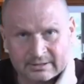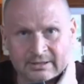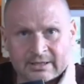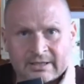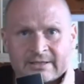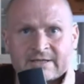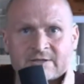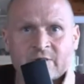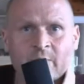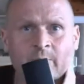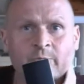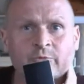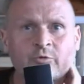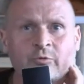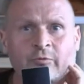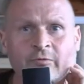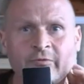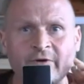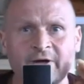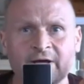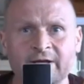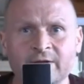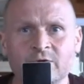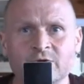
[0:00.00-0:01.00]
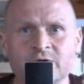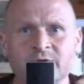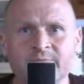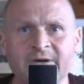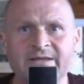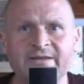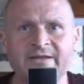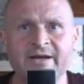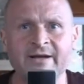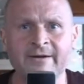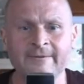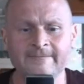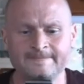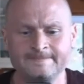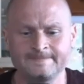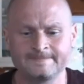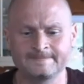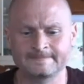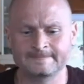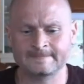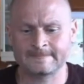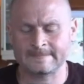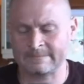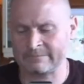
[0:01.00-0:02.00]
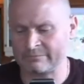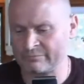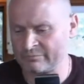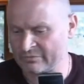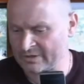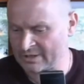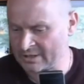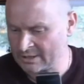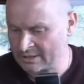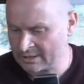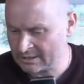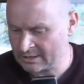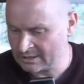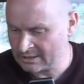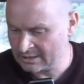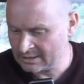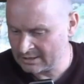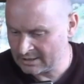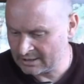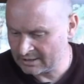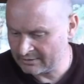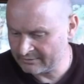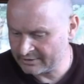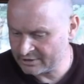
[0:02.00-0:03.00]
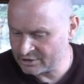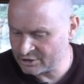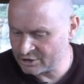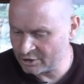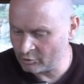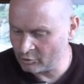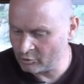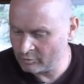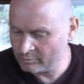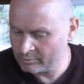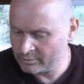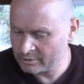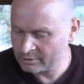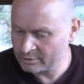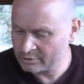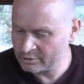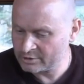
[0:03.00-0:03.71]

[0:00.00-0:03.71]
Un exemple tout frais de ce matin, avec Jérôme.